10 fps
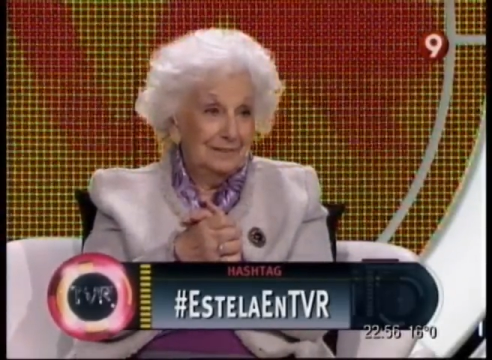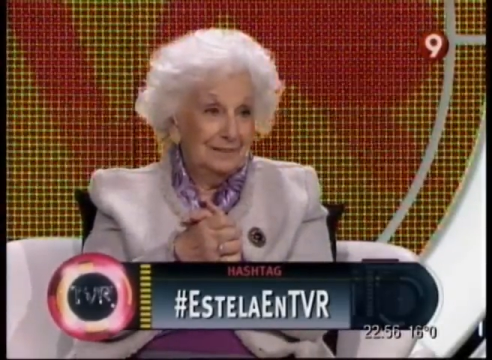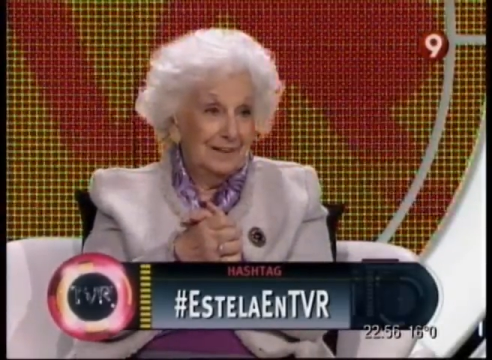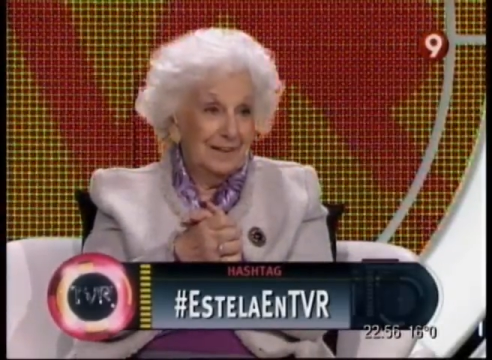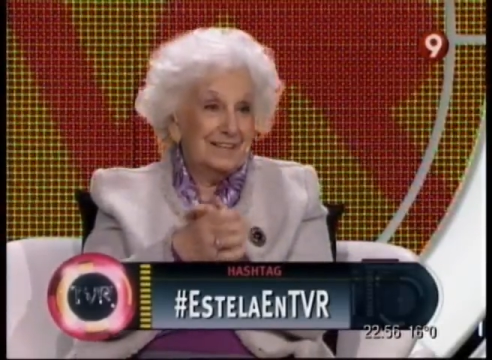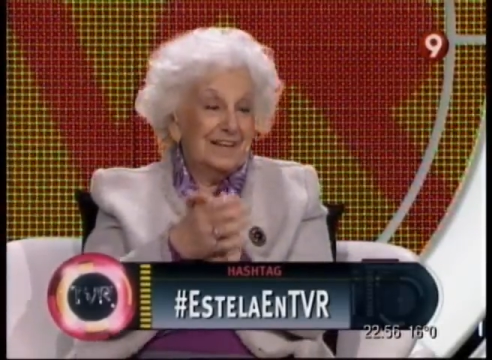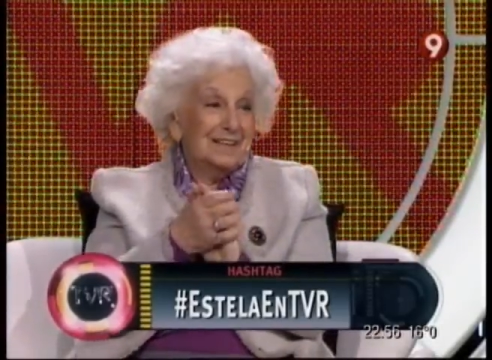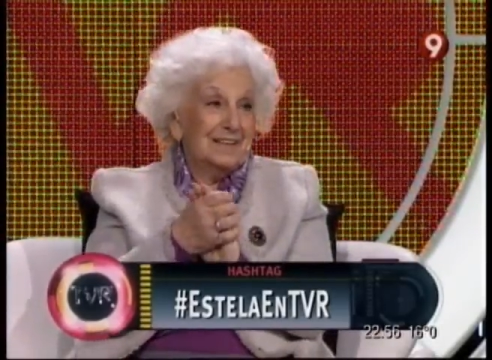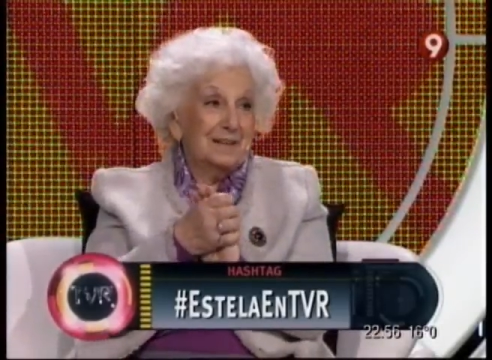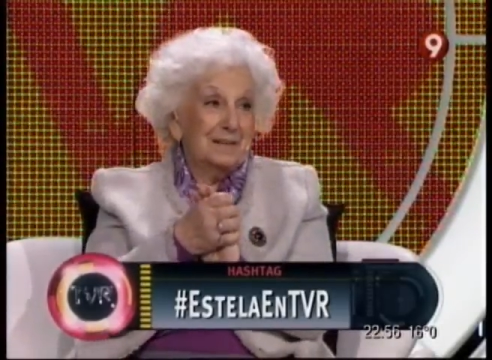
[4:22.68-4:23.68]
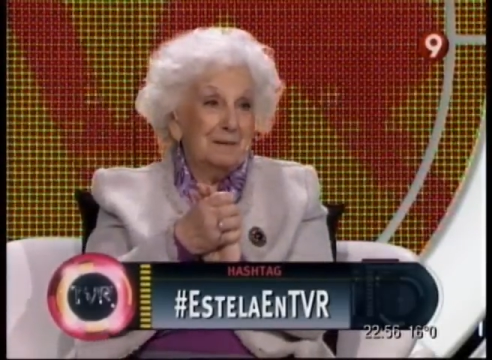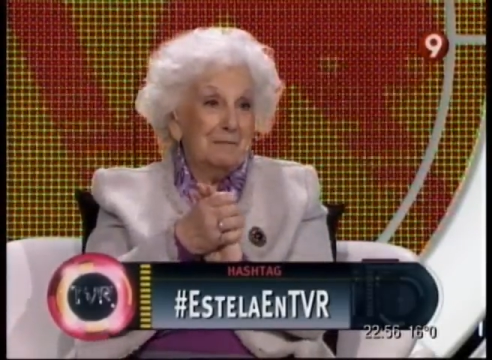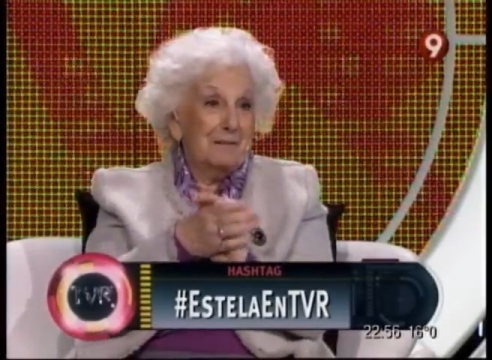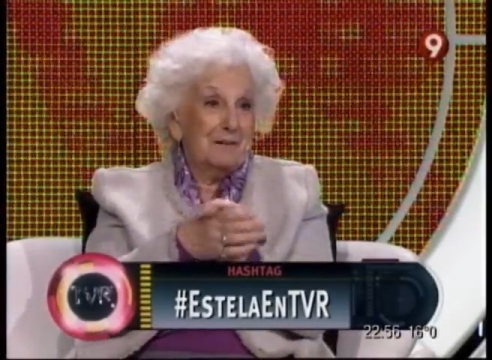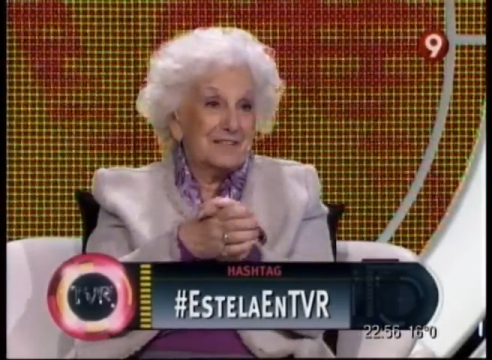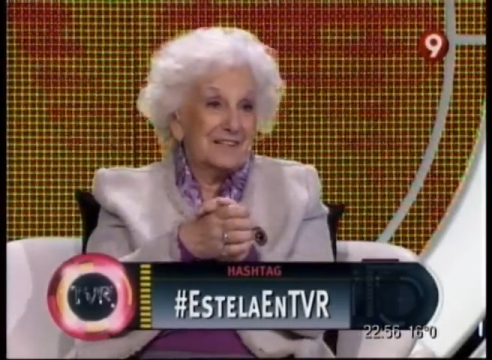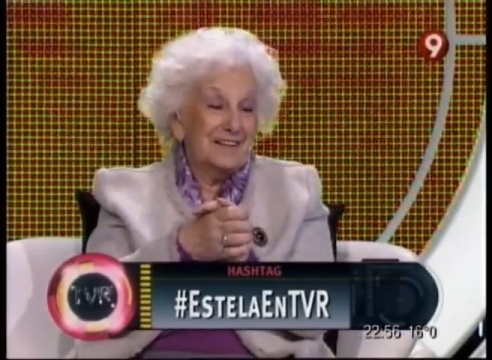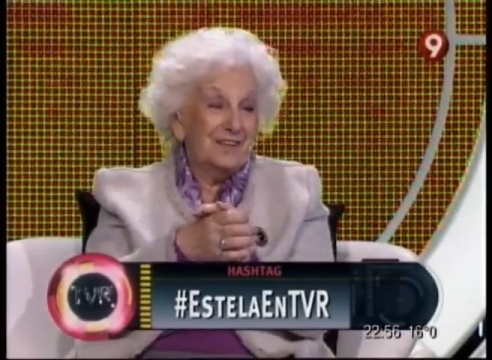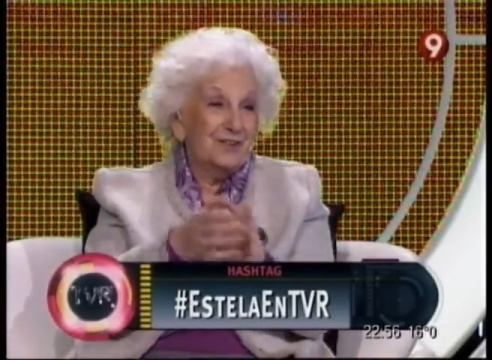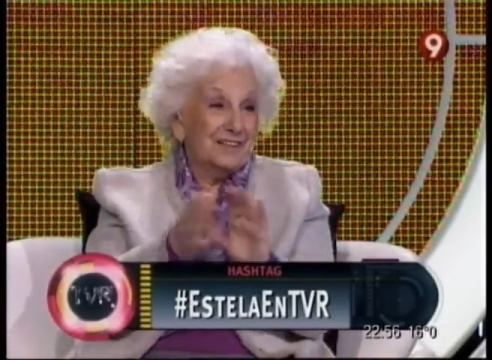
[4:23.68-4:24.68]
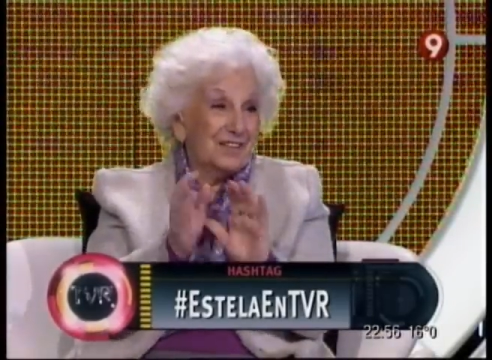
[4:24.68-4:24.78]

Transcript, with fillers: Así que se debe haber salido esta